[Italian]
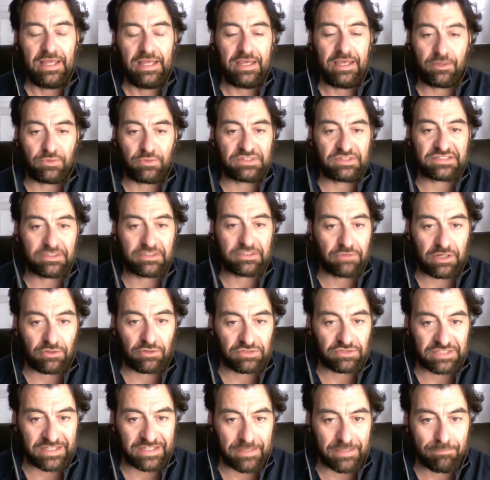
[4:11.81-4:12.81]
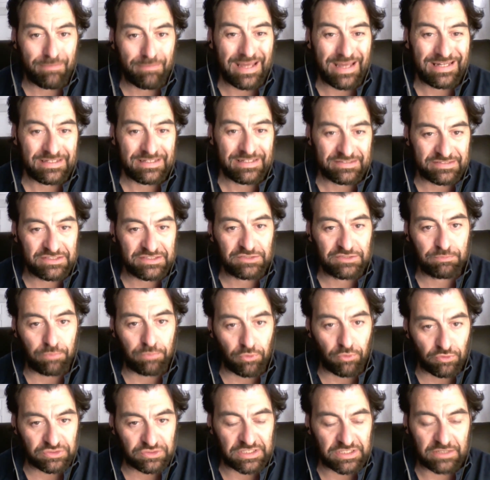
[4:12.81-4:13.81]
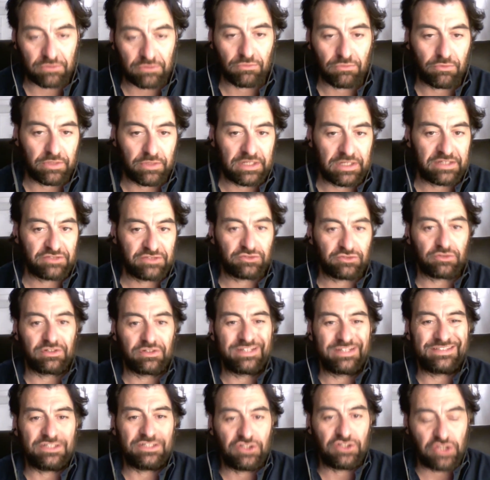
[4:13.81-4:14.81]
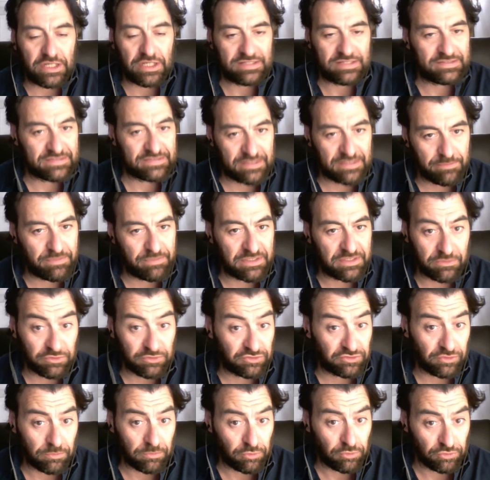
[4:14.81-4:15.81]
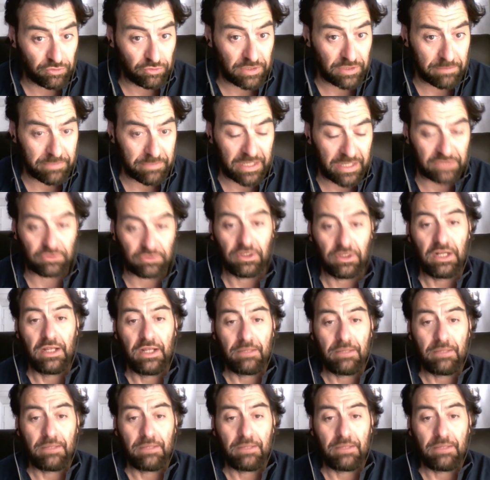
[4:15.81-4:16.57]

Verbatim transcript: e questa è una cosa che mal si sposa con quelle che sono le esigenze sempre di questo mondo cambiato.